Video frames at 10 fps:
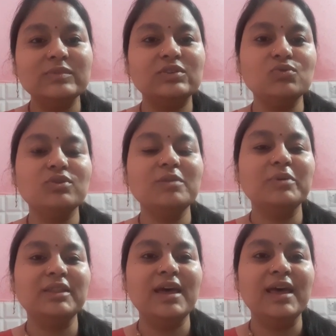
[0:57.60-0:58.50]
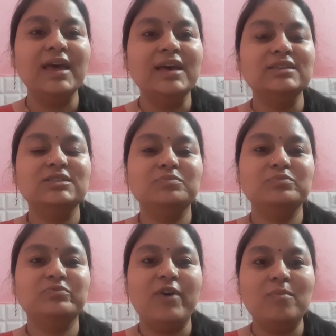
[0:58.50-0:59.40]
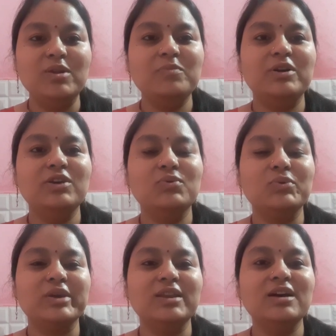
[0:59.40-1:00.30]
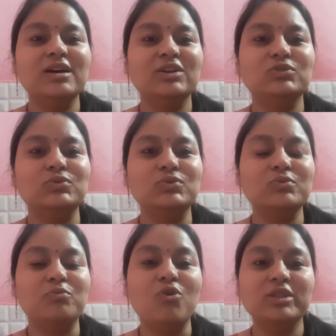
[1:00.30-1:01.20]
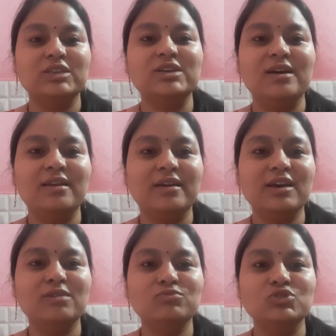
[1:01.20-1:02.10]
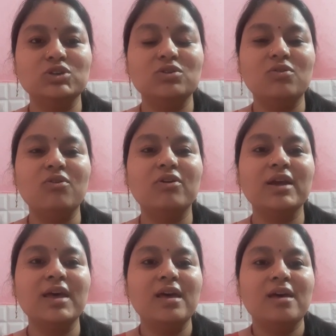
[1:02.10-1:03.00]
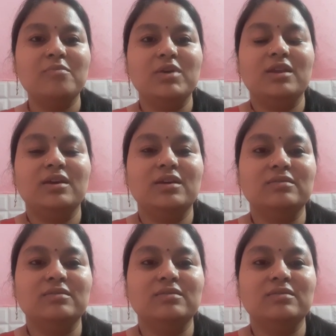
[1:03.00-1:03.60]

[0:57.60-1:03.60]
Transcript: क्योंकि पता है जब फैमिली बड़ी होगी ना तो बहुत अच्छा लगेगा मुझे और मेरे